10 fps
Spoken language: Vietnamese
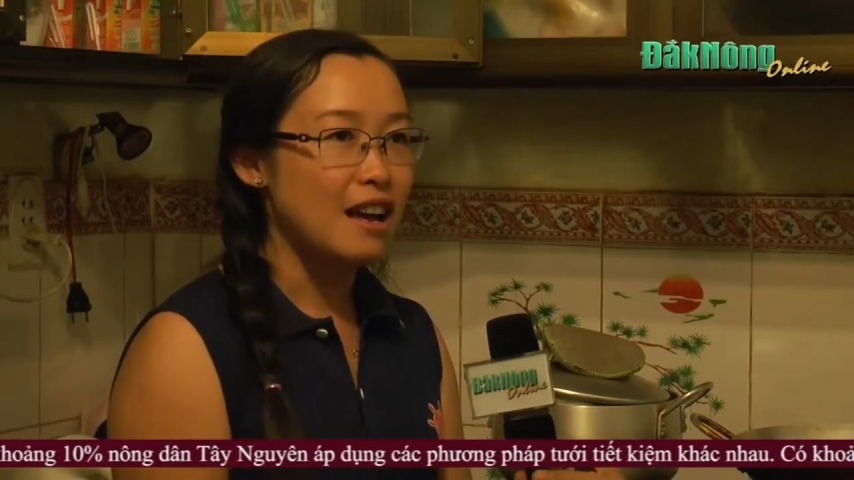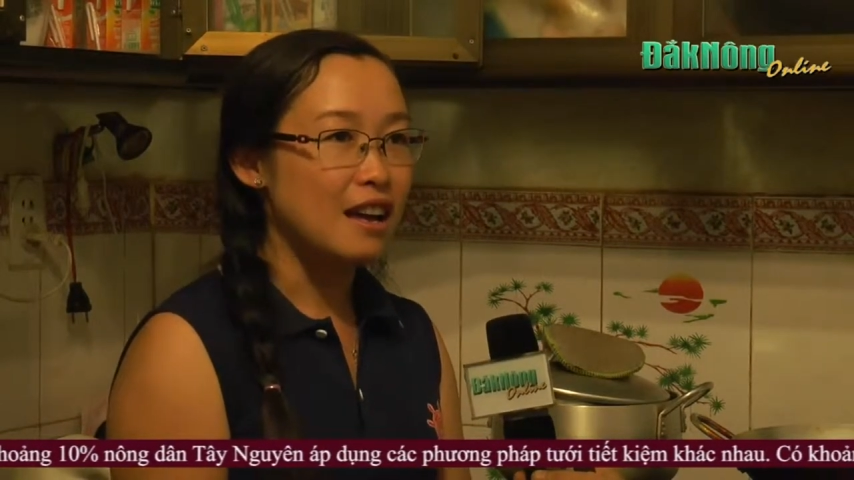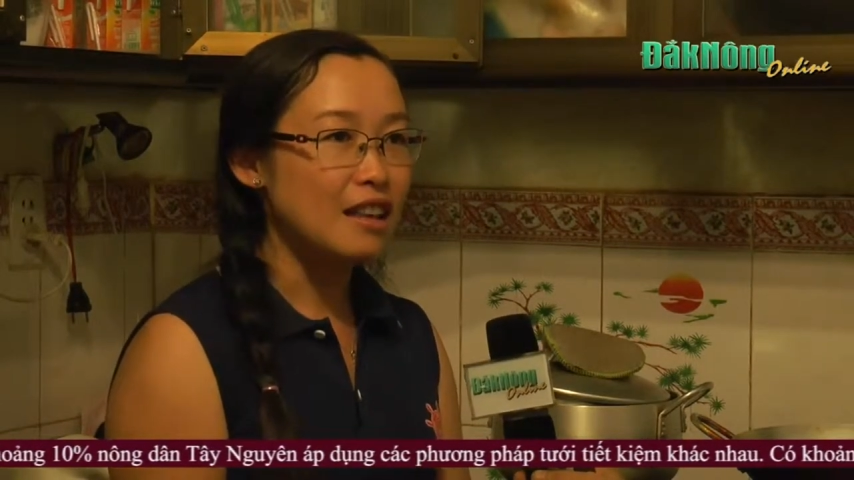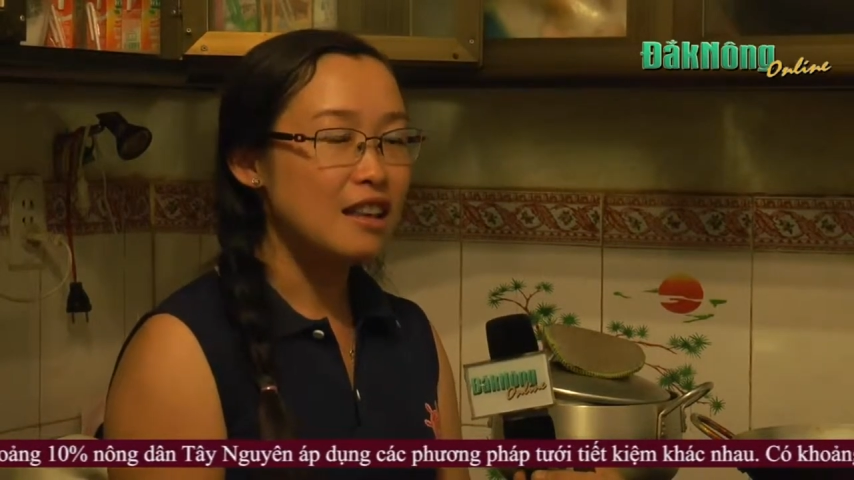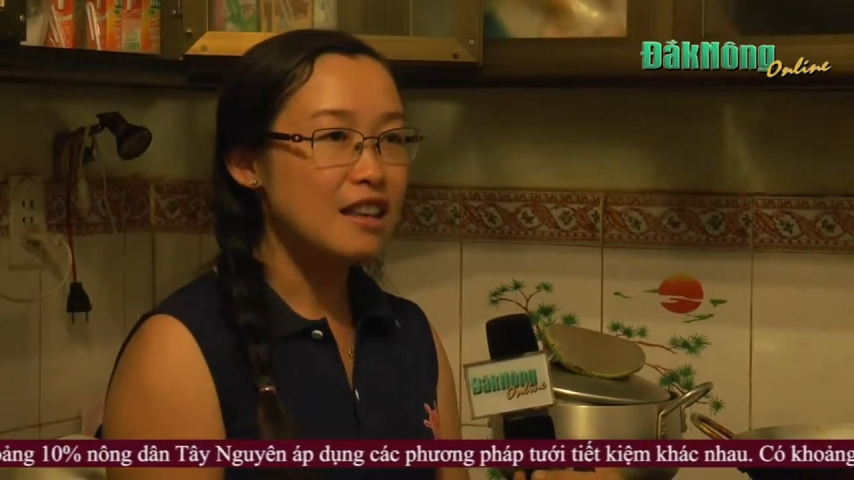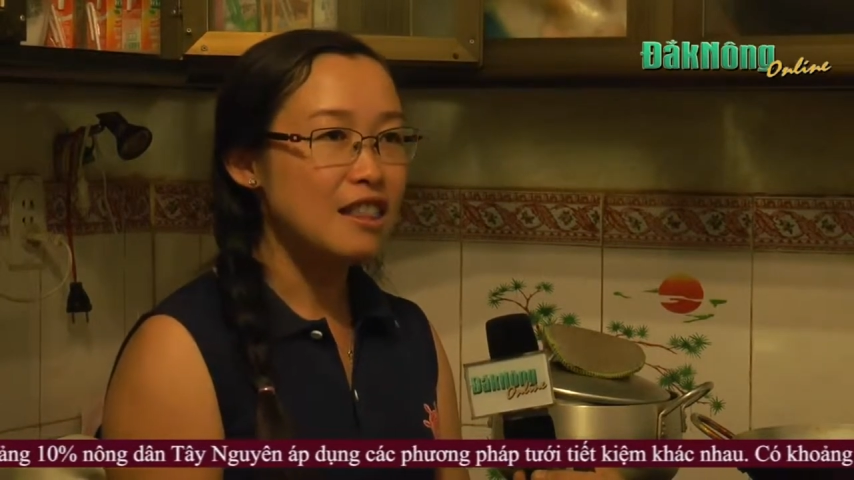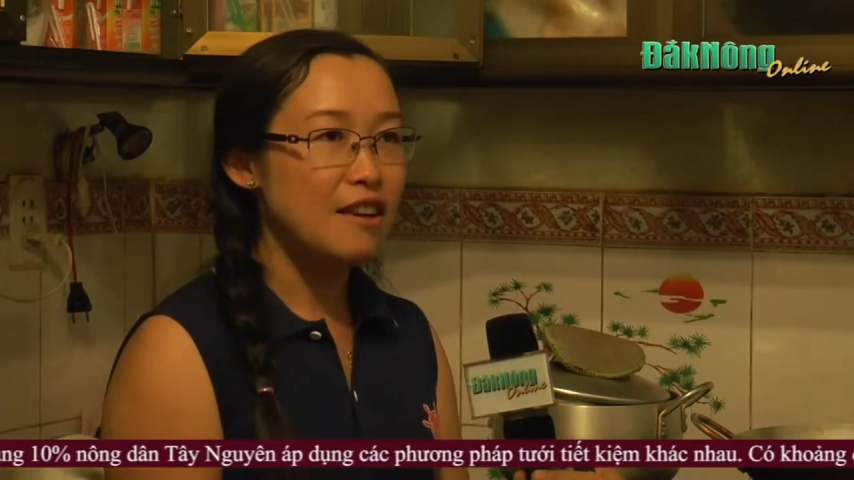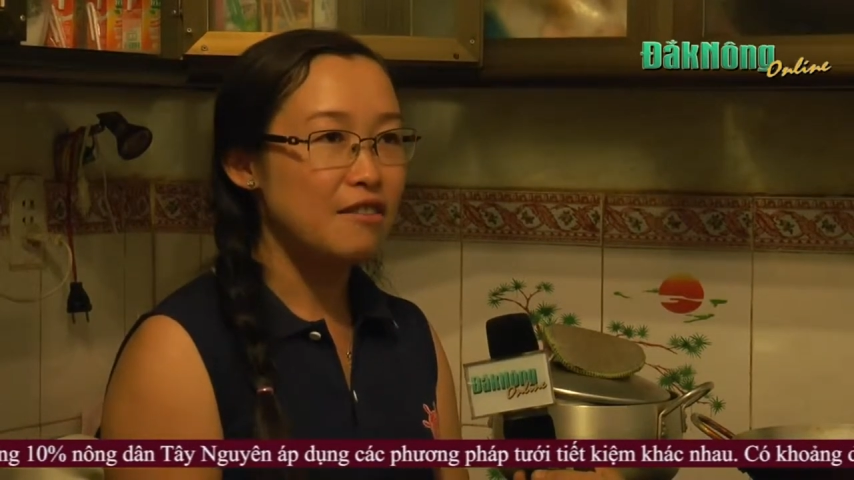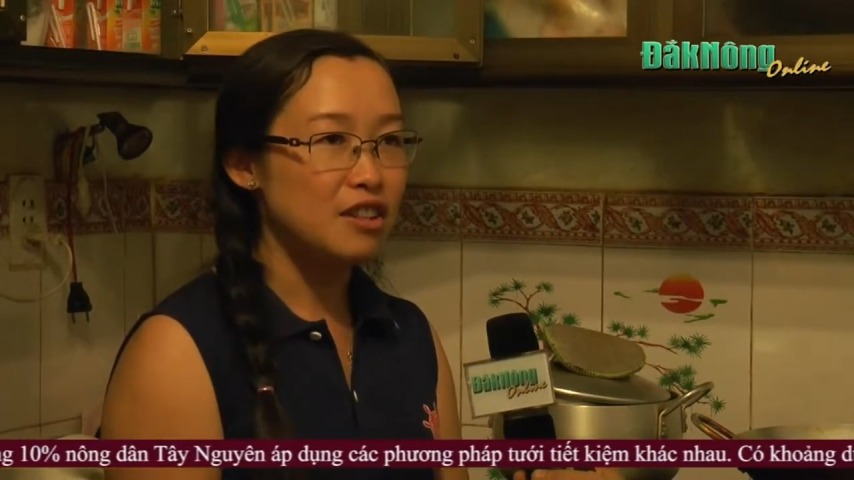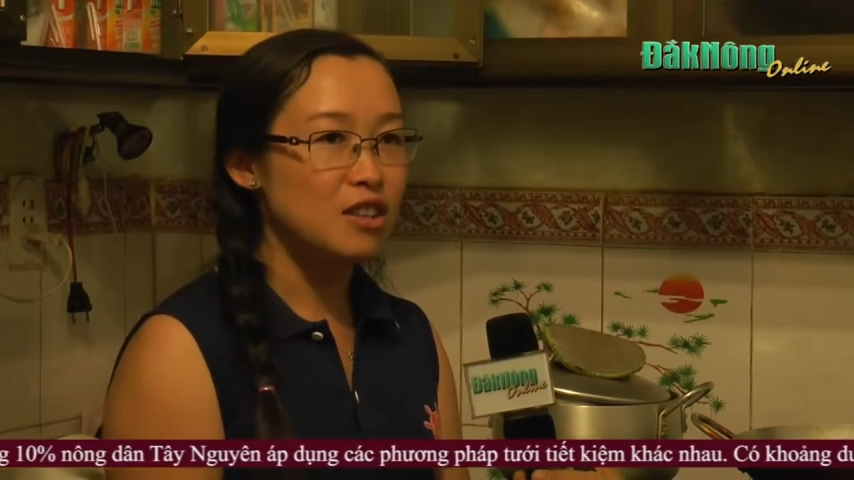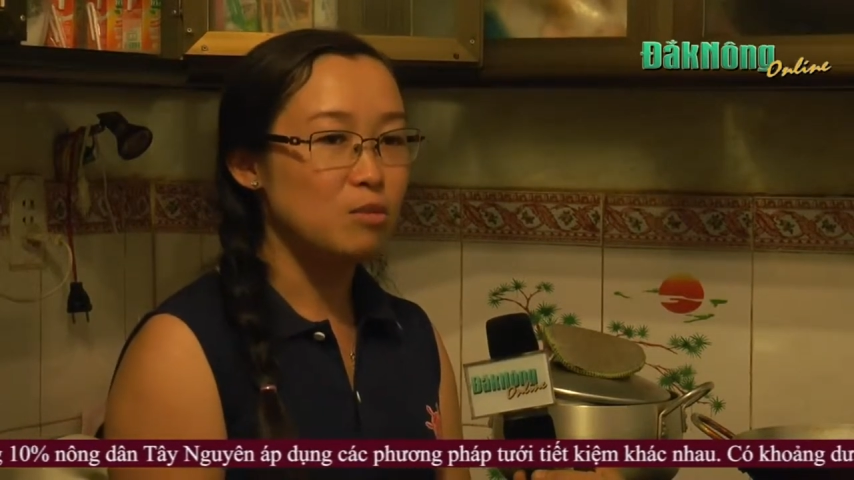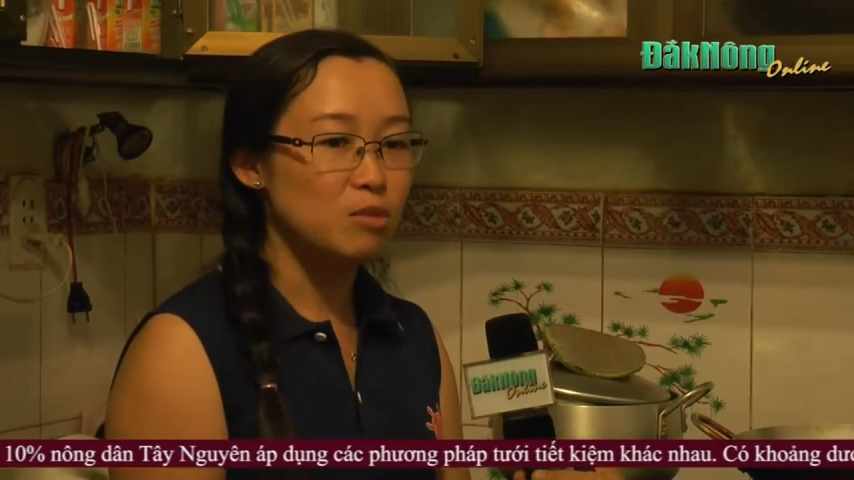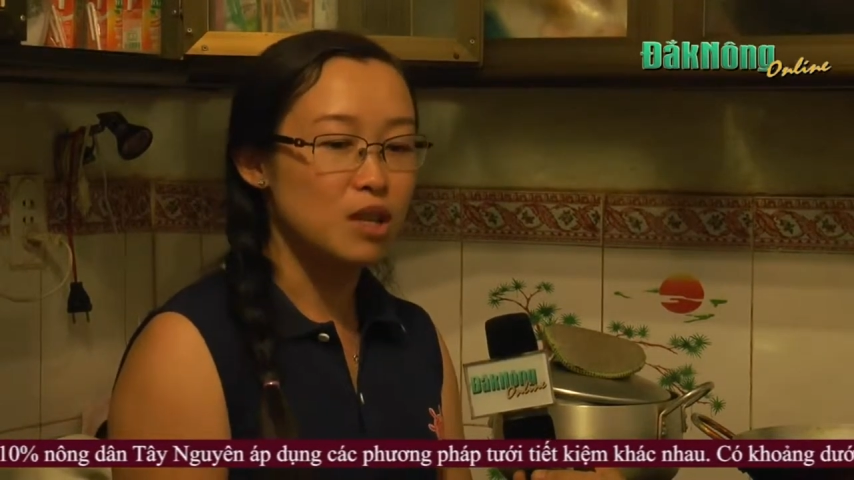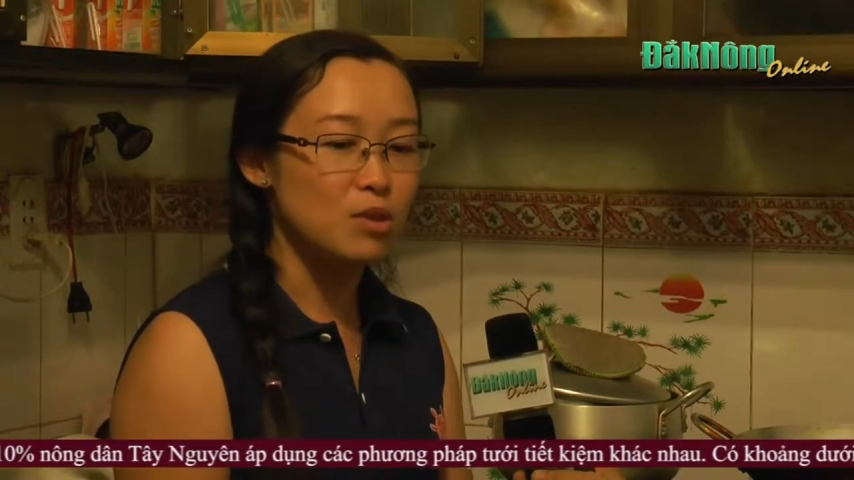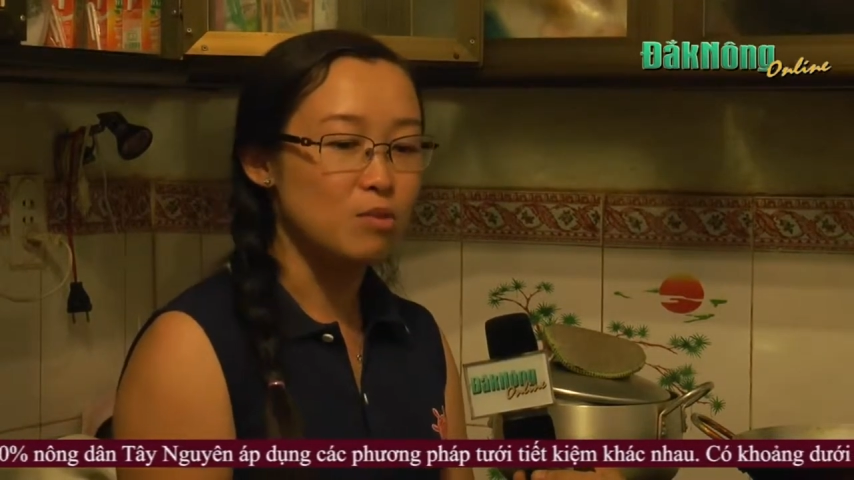à, tất nhiên là vợ
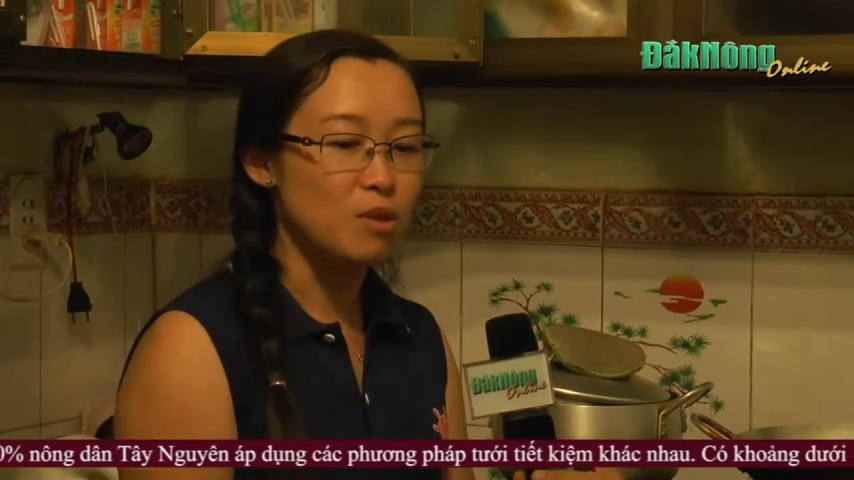chồng thì